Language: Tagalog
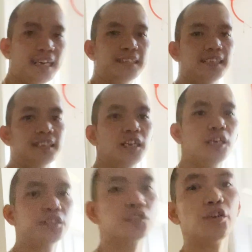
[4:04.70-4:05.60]
natin.
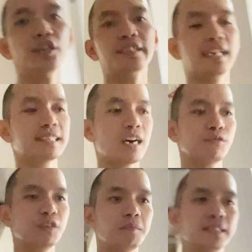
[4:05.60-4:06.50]
So, ngayon
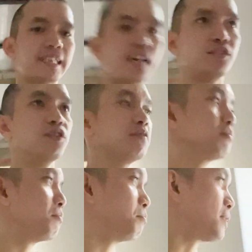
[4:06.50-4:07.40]
dadako naman tayo.
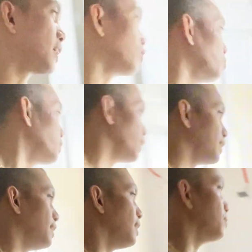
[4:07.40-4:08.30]
Patayin ko muna
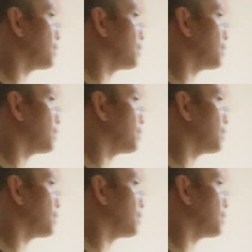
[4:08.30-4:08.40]
yung ilaw